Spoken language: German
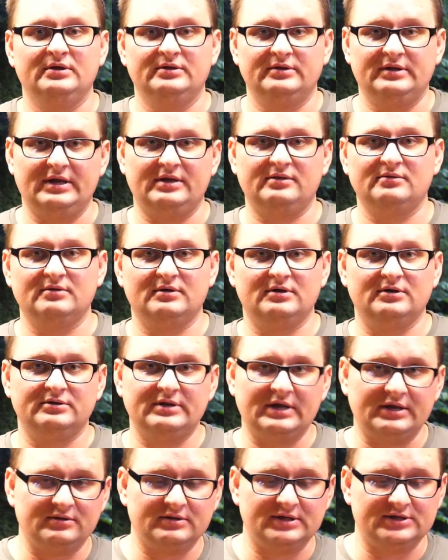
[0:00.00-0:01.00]
decken, äh,
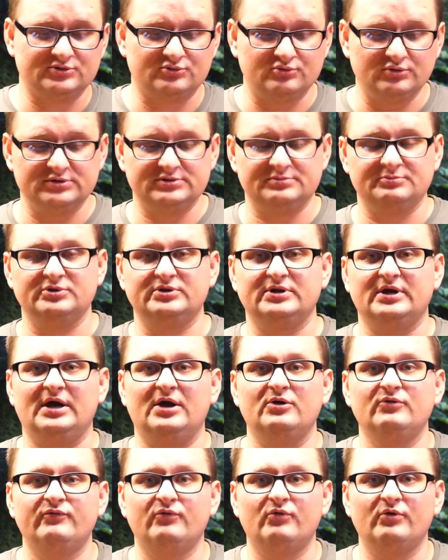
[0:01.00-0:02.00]
decken das kurz mit einer
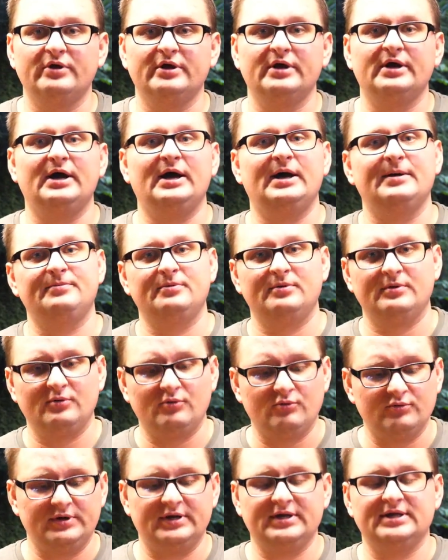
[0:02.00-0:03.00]
Alufolie ab
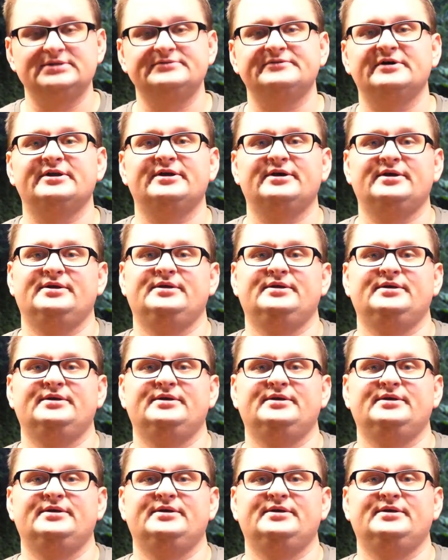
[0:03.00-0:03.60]
und dann geht's weiter.